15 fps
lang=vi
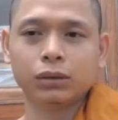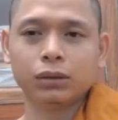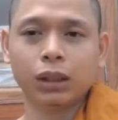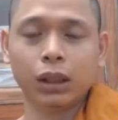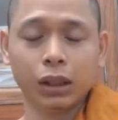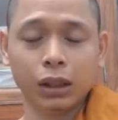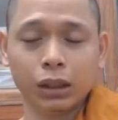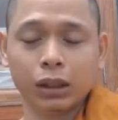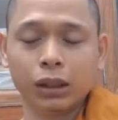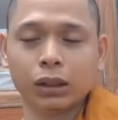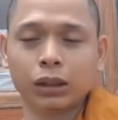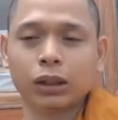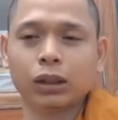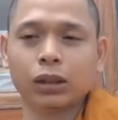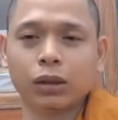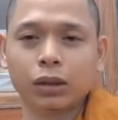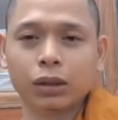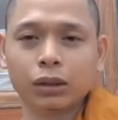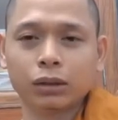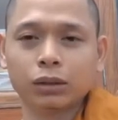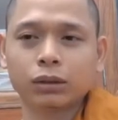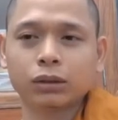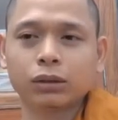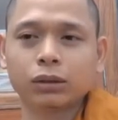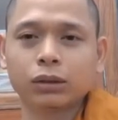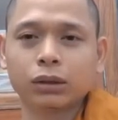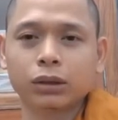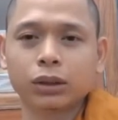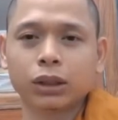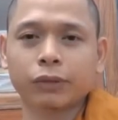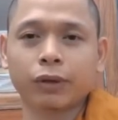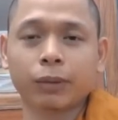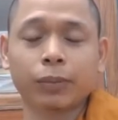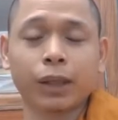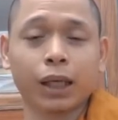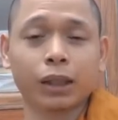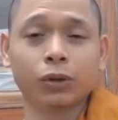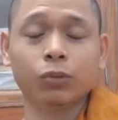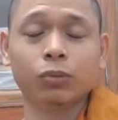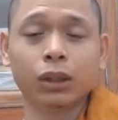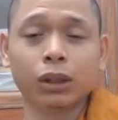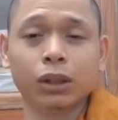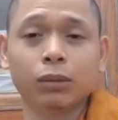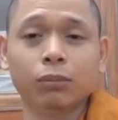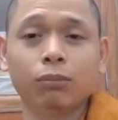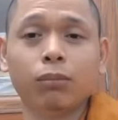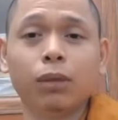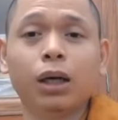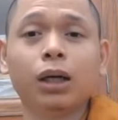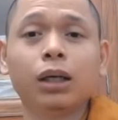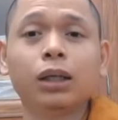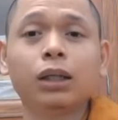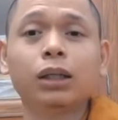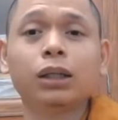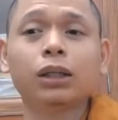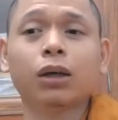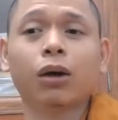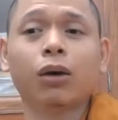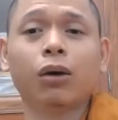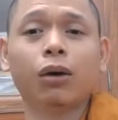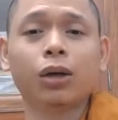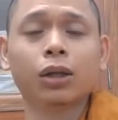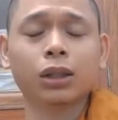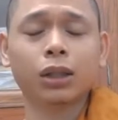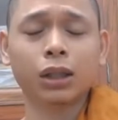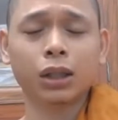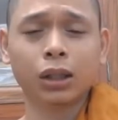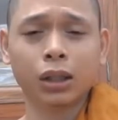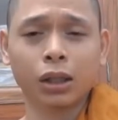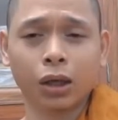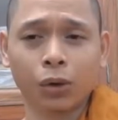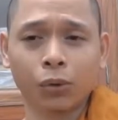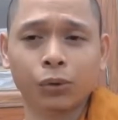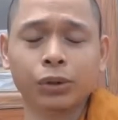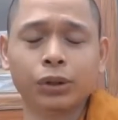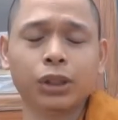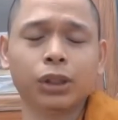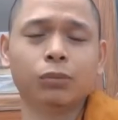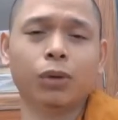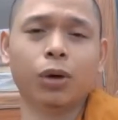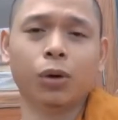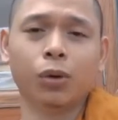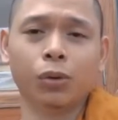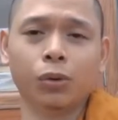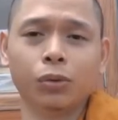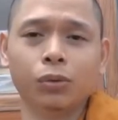thì khi đó cái pháp hành của mình mới có cơ hội tiến bộ